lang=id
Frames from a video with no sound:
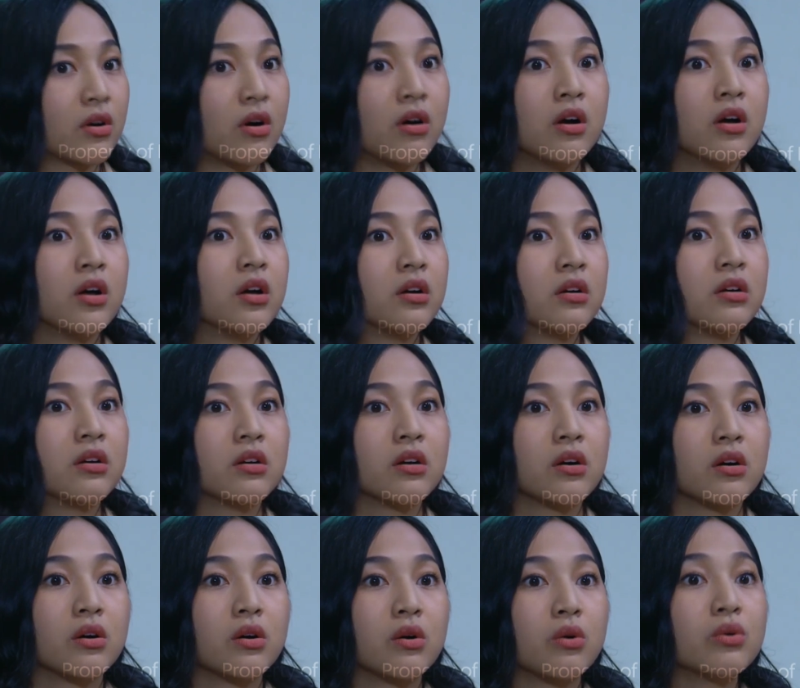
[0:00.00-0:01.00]
oh
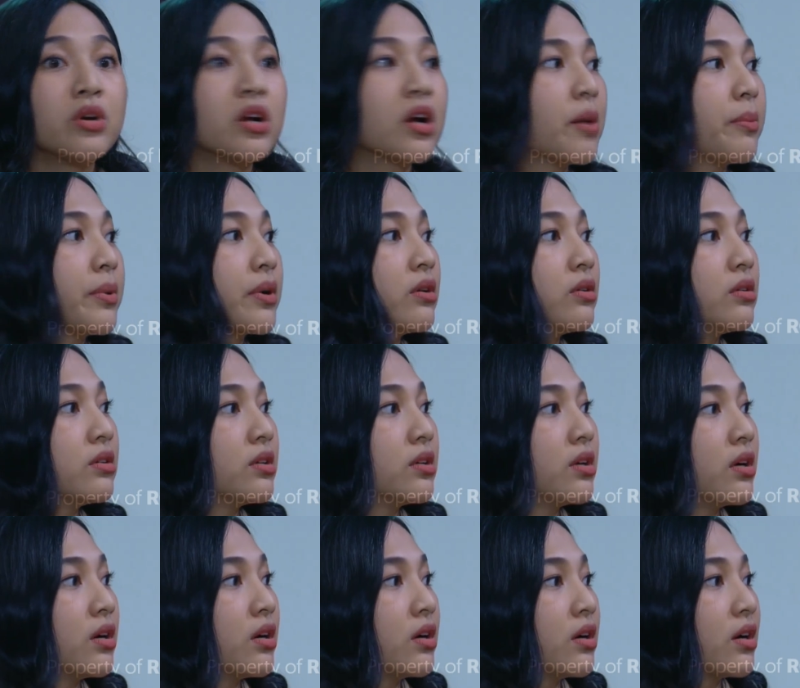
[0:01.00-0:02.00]
udah nggak perlu
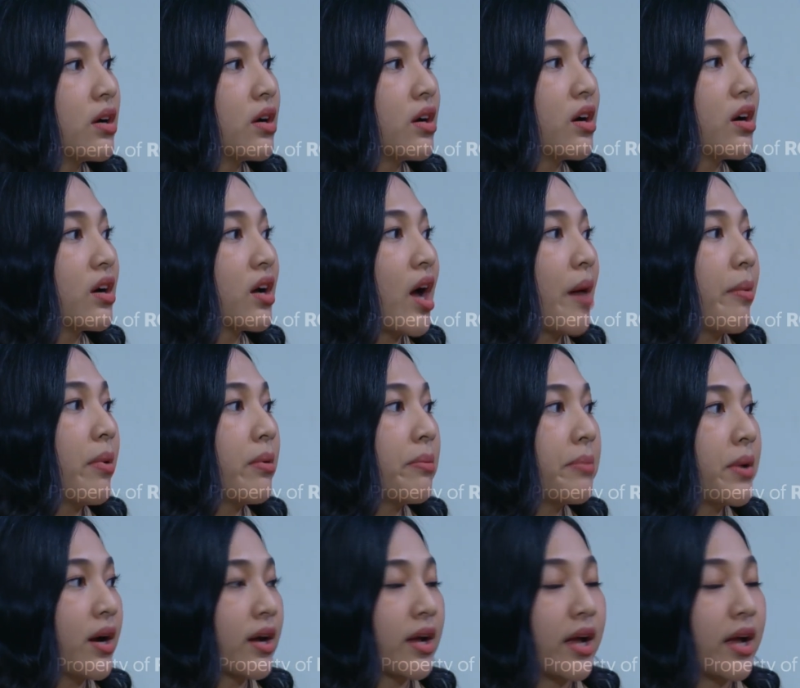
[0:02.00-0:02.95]
nggak apa-apa